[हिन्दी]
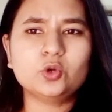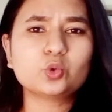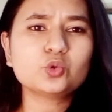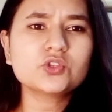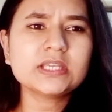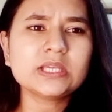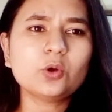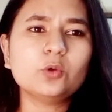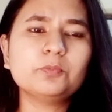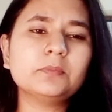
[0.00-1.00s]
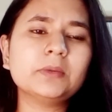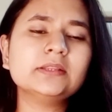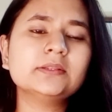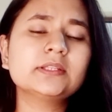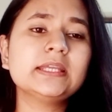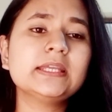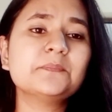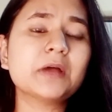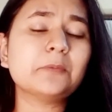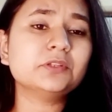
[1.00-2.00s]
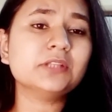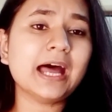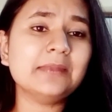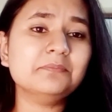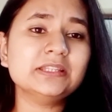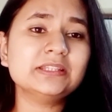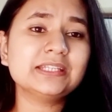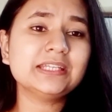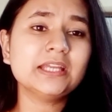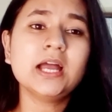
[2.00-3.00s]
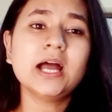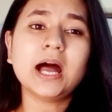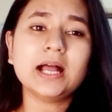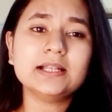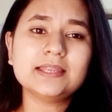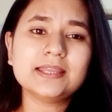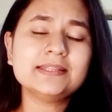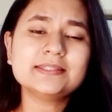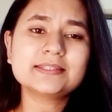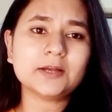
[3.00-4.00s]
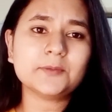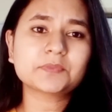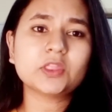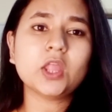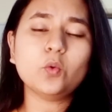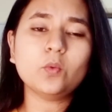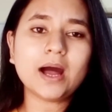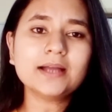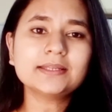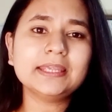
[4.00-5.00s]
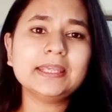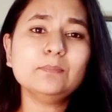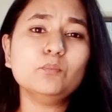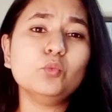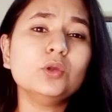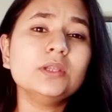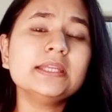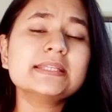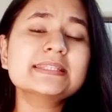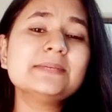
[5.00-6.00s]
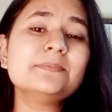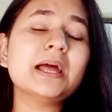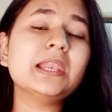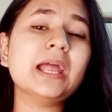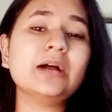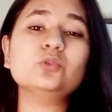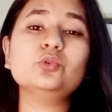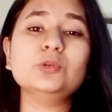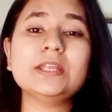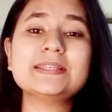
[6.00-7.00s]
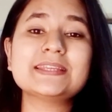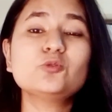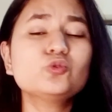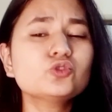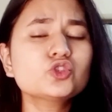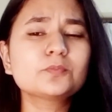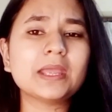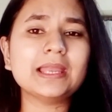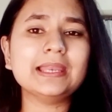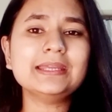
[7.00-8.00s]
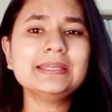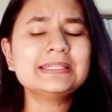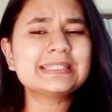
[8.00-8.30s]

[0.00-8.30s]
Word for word: रूसी उपमंत्री प्रधानमंत्री अल्डेंजा नोवाक ने मोई सीमा लागू होने से कुछ पहले